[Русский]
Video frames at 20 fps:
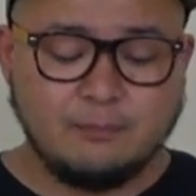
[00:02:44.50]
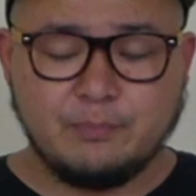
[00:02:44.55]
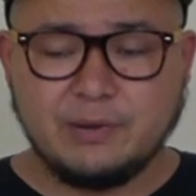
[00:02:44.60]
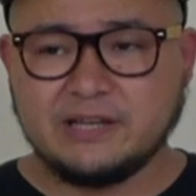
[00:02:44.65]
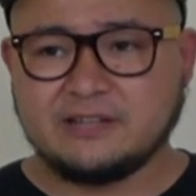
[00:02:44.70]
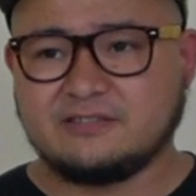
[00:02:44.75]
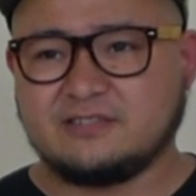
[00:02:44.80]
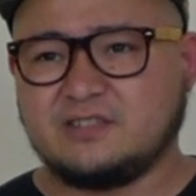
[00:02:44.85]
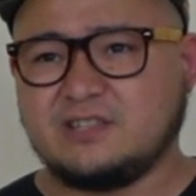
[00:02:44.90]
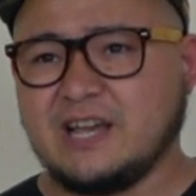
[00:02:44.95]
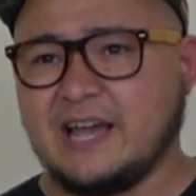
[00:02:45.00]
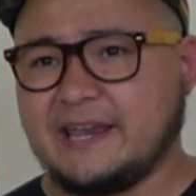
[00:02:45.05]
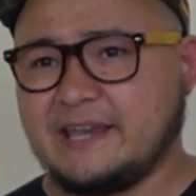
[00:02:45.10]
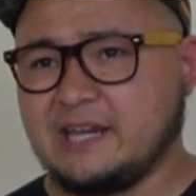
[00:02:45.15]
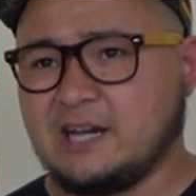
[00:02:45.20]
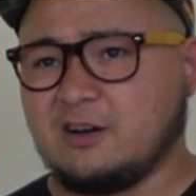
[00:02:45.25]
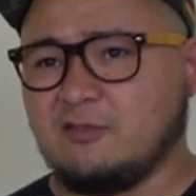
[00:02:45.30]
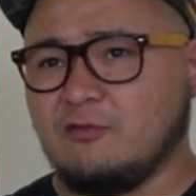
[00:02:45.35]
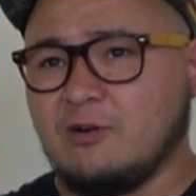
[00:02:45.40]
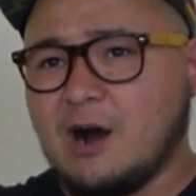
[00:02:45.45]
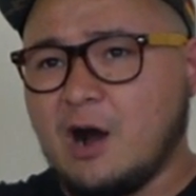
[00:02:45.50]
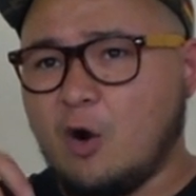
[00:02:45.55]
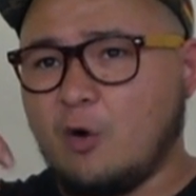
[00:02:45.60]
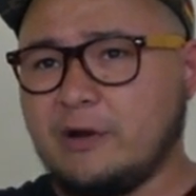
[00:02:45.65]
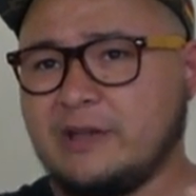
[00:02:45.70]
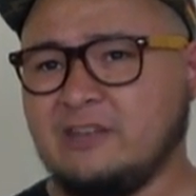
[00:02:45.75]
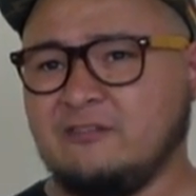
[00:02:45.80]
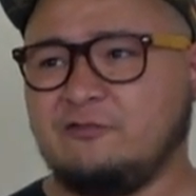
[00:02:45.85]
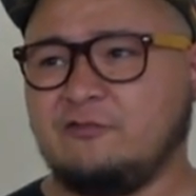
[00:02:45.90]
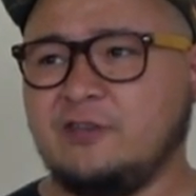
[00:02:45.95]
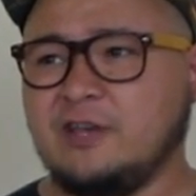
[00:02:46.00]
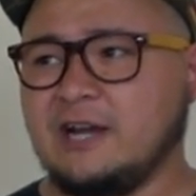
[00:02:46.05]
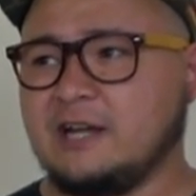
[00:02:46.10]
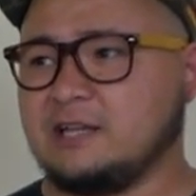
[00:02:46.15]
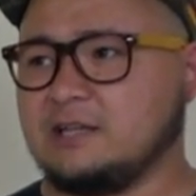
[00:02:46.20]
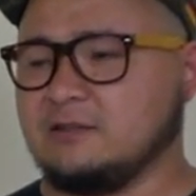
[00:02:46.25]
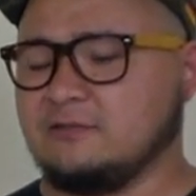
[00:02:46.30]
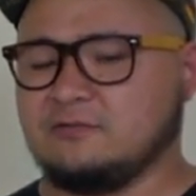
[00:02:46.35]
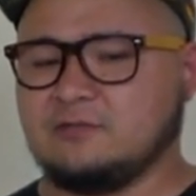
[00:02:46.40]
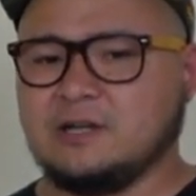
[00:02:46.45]
без всяких
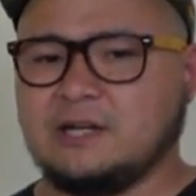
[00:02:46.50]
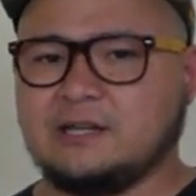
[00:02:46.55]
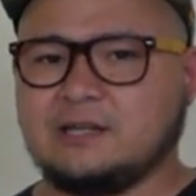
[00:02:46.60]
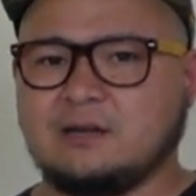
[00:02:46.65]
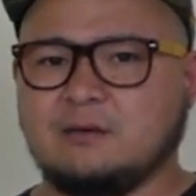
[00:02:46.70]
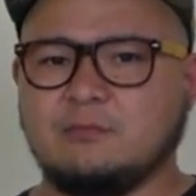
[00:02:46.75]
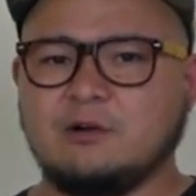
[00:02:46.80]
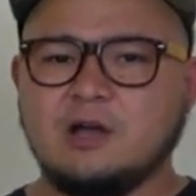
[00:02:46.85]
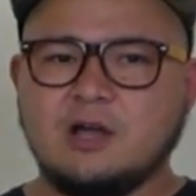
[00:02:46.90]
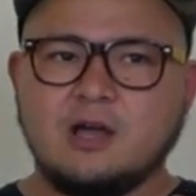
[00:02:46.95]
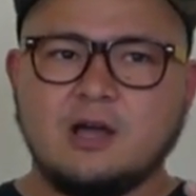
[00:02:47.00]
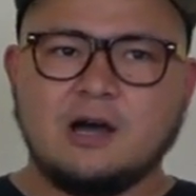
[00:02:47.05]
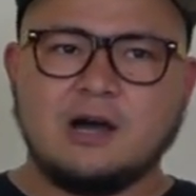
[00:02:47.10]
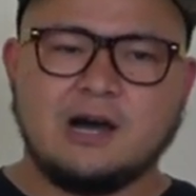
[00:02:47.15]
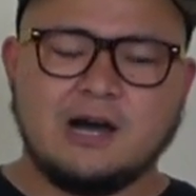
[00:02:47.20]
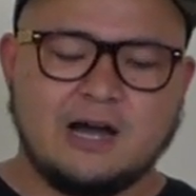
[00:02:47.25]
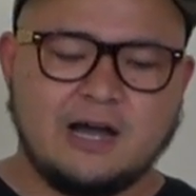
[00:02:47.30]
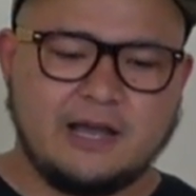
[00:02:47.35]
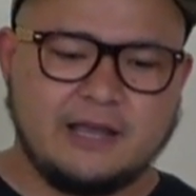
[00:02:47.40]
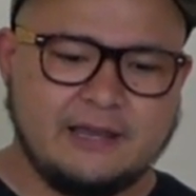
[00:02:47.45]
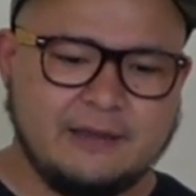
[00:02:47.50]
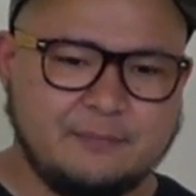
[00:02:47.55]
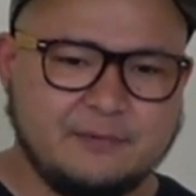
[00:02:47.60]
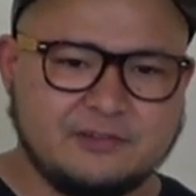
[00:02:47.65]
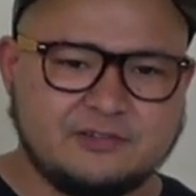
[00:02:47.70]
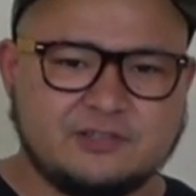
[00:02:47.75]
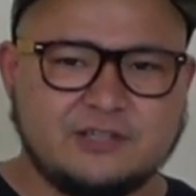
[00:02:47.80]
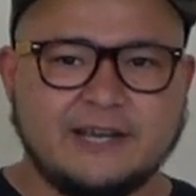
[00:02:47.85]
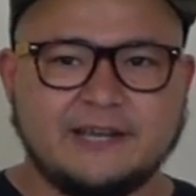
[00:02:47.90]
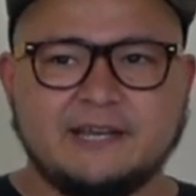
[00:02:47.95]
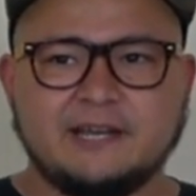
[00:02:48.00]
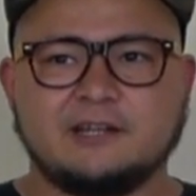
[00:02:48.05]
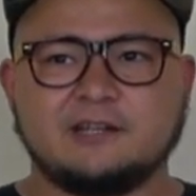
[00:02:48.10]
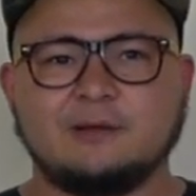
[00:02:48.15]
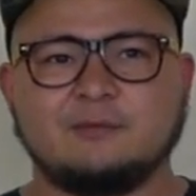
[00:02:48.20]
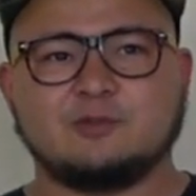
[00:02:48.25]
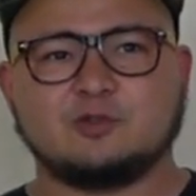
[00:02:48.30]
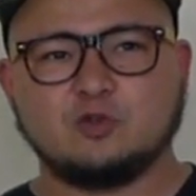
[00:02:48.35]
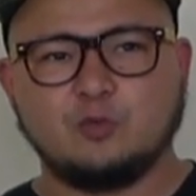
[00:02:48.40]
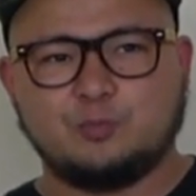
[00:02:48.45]
вау-эффектов, да, там, а, и без всяких
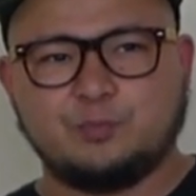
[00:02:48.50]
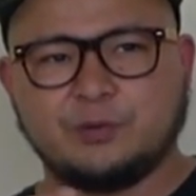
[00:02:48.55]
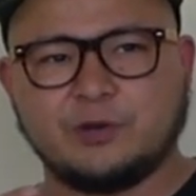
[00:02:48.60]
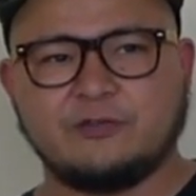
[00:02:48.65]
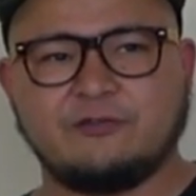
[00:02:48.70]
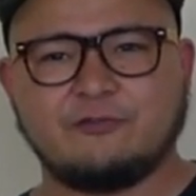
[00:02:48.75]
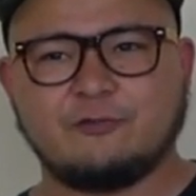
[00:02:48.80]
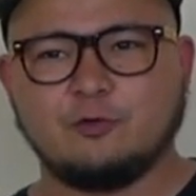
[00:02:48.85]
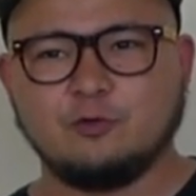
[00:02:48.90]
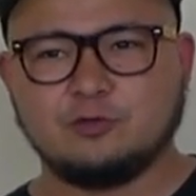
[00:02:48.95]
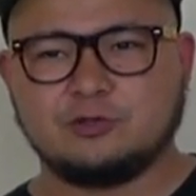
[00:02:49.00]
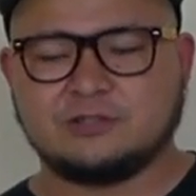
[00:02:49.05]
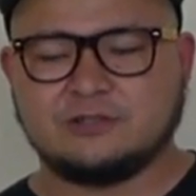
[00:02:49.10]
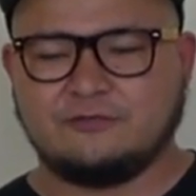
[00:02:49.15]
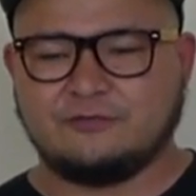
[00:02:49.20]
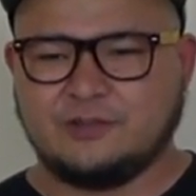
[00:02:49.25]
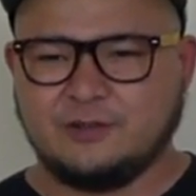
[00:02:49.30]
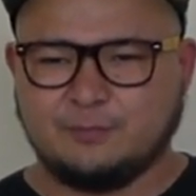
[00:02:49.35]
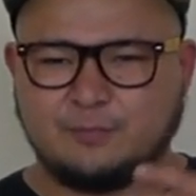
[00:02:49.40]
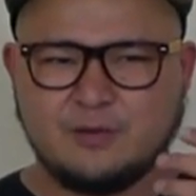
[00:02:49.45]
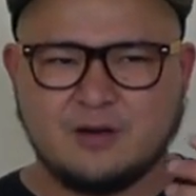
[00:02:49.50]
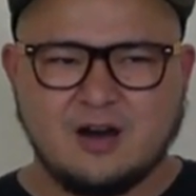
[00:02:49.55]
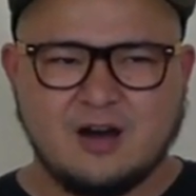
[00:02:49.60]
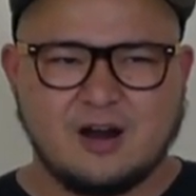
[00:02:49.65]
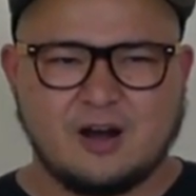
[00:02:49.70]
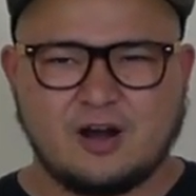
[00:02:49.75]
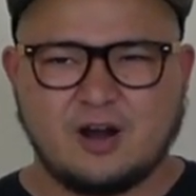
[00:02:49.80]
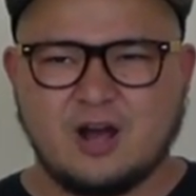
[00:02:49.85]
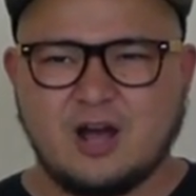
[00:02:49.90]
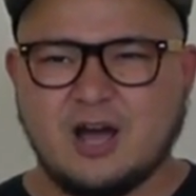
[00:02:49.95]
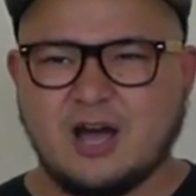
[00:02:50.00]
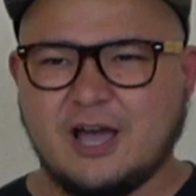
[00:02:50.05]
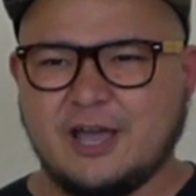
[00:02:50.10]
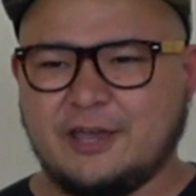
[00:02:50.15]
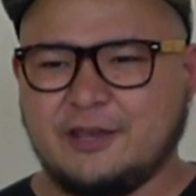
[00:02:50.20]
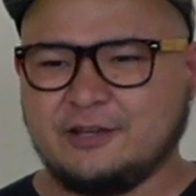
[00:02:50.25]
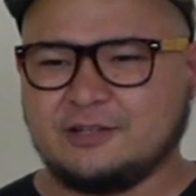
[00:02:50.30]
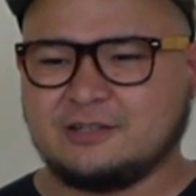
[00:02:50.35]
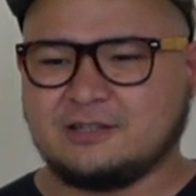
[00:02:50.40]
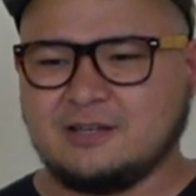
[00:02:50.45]
там супервкусов типа
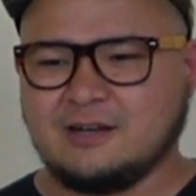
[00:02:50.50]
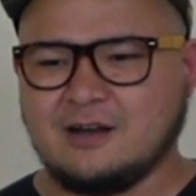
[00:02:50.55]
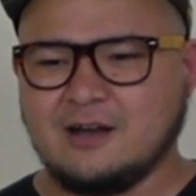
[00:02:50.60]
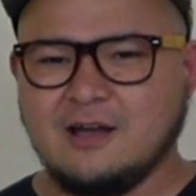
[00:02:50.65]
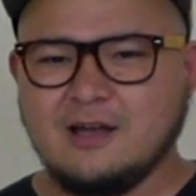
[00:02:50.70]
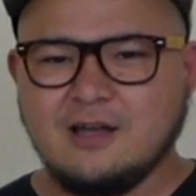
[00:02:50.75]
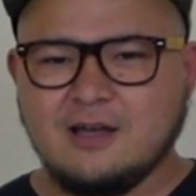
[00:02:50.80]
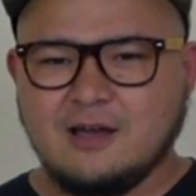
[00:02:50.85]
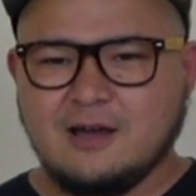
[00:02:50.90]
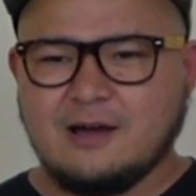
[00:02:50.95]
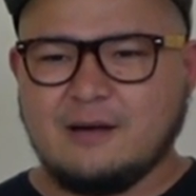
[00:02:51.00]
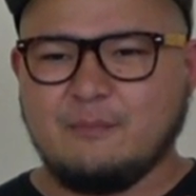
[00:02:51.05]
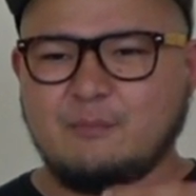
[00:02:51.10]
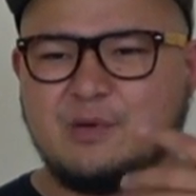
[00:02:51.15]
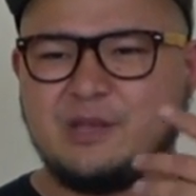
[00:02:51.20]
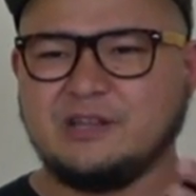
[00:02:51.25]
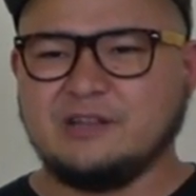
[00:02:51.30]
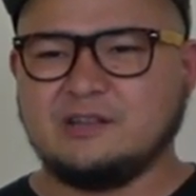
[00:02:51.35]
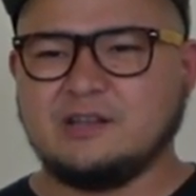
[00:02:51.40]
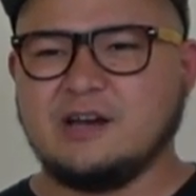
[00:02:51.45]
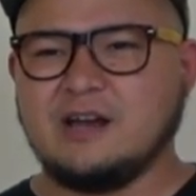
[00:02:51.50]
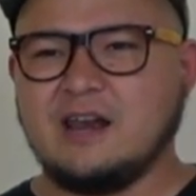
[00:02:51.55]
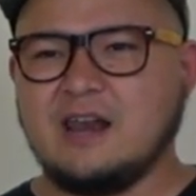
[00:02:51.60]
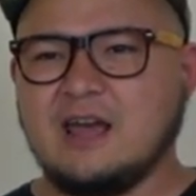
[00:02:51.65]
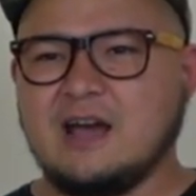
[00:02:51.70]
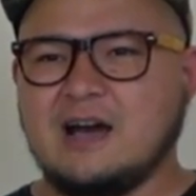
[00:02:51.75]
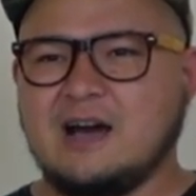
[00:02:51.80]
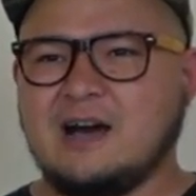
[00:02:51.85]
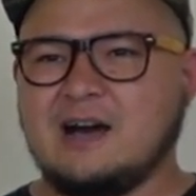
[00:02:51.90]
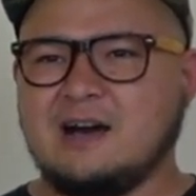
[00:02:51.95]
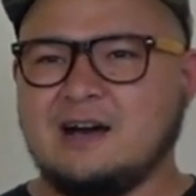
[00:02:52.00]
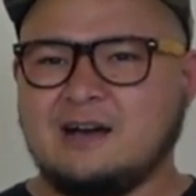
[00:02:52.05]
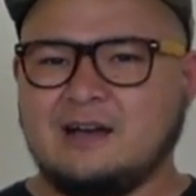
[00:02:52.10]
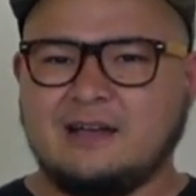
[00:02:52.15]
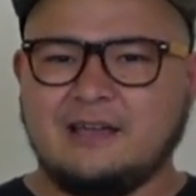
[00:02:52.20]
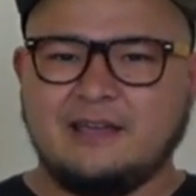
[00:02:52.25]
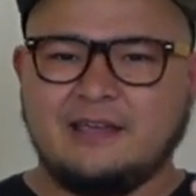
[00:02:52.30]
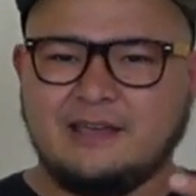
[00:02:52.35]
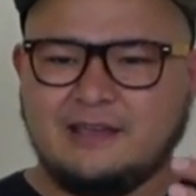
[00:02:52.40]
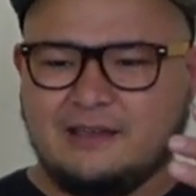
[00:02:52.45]
арахиса, а,
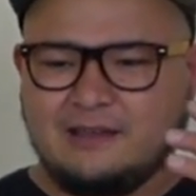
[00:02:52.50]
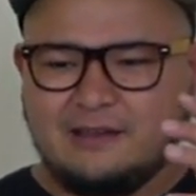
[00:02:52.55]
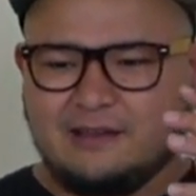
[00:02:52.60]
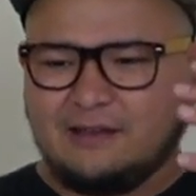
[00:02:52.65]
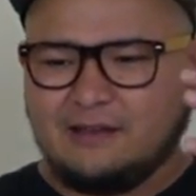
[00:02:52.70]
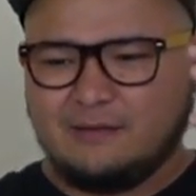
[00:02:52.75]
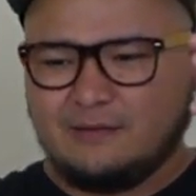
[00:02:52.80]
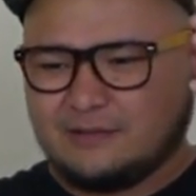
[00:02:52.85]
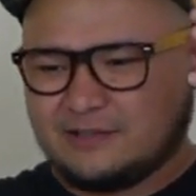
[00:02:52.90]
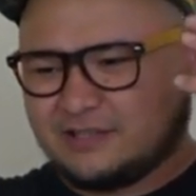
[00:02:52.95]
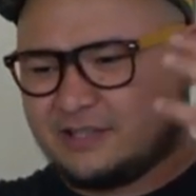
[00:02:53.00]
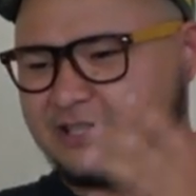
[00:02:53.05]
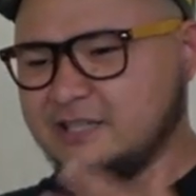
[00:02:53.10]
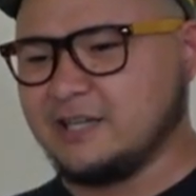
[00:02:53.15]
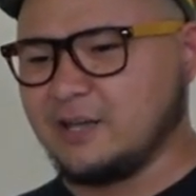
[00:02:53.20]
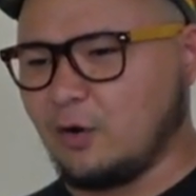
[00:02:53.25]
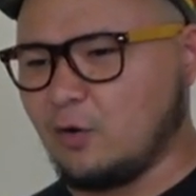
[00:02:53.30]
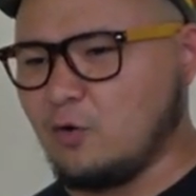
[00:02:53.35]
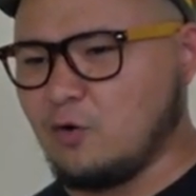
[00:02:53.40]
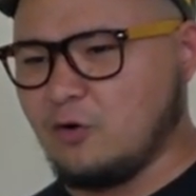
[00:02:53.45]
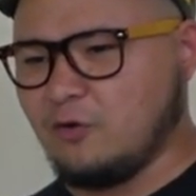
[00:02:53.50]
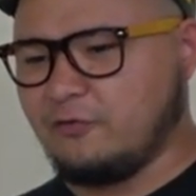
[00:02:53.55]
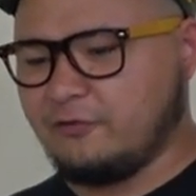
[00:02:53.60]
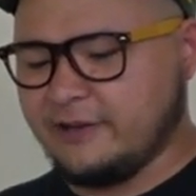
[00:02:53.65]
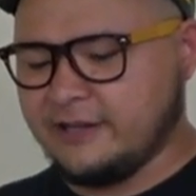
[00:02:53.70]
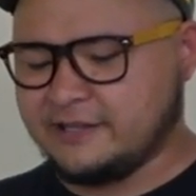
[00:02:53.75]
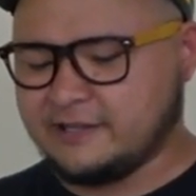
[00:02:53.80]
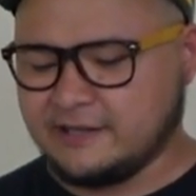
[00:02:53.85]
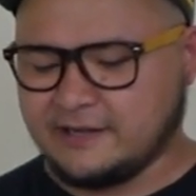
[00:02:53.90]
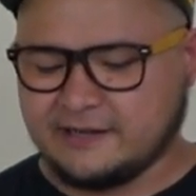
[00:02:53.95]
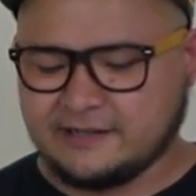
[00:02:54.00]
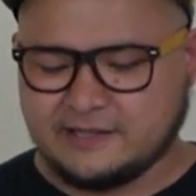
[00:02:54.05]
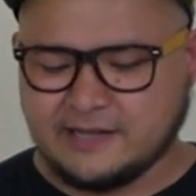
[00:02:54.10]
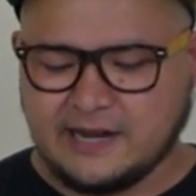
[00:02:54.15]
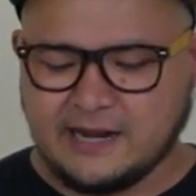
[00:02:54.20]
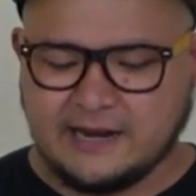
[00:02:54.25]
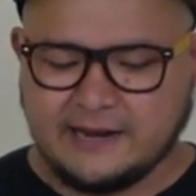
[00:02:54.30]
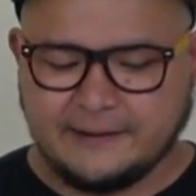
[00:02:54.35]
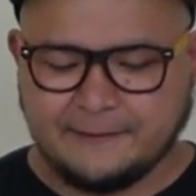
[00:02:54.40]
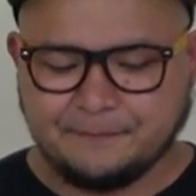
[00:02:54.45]
миндаля и сыров и так
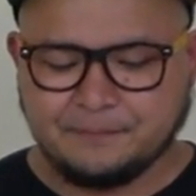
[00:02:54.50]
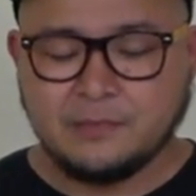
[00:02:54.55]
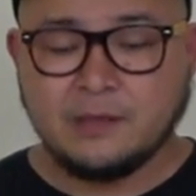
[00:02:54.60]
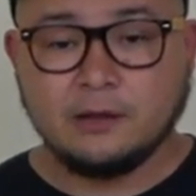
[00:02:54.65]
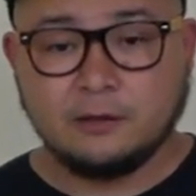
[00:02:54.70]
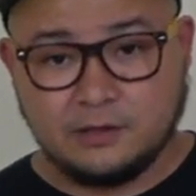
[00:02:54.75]
далее.